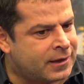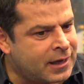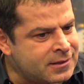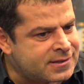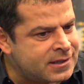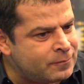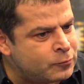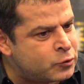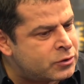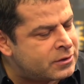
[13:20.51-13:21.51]
Yani
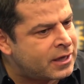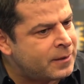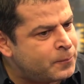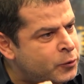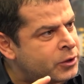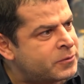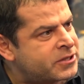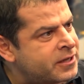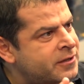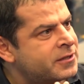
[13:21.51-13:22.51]
senin müziğinde hep böyle bir
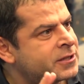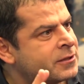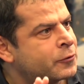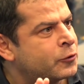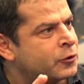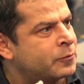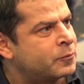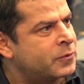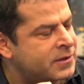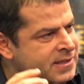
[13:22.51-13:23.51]
şey arayışı da
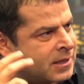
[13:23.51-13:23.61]
görüyorum. Bir